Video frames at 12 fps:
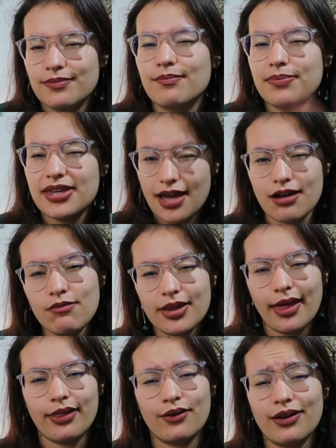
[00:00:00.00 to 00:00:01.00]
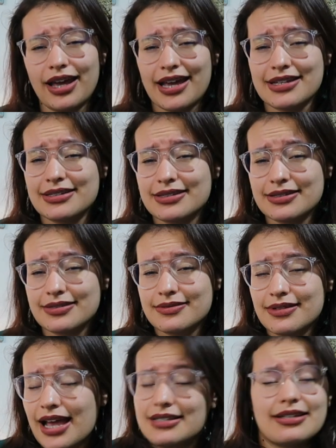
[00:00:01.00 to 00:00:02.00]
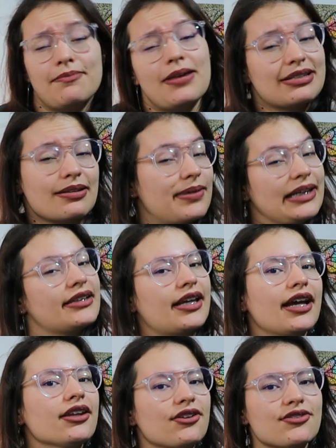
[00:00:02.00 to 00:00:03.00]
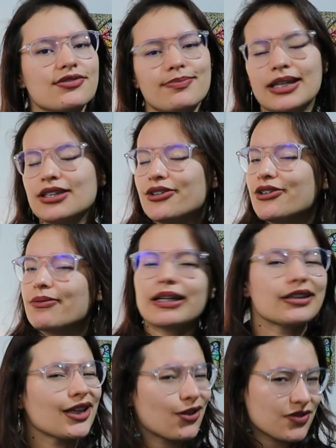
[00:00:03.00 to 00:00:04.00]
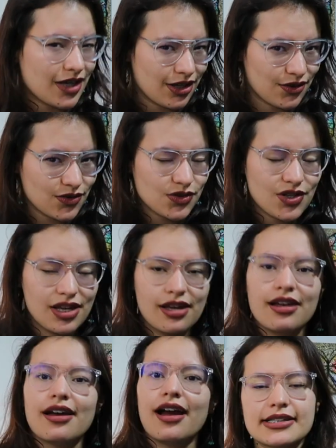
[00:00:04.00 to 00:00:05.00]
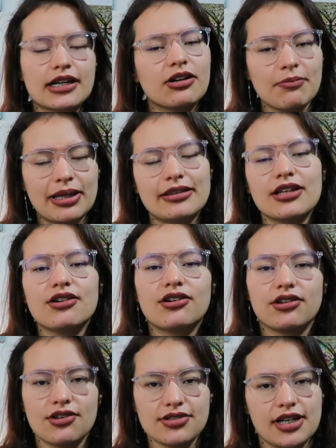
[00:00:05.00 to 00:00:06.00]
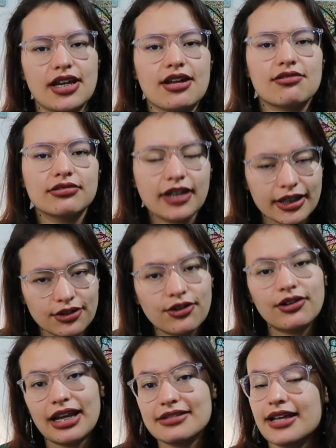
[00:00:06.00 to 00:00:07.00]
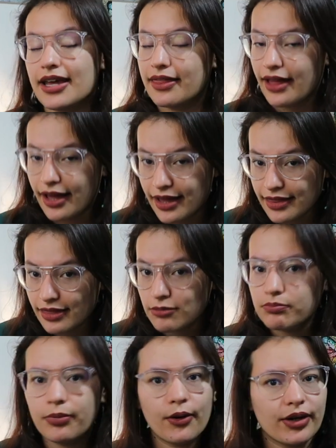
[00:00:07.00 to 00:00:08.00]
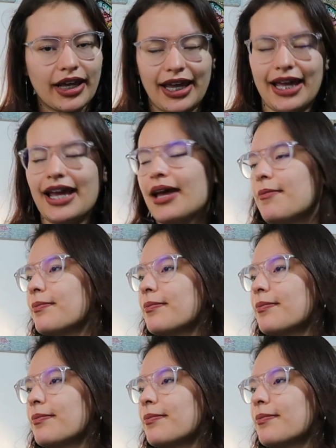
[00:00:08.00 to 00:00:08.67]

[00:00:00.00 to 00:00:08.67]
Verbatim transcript: bien cuidado es hasta más de 20 años, 21 22 años. Seguramente no conocen ningún gato con esa edad porque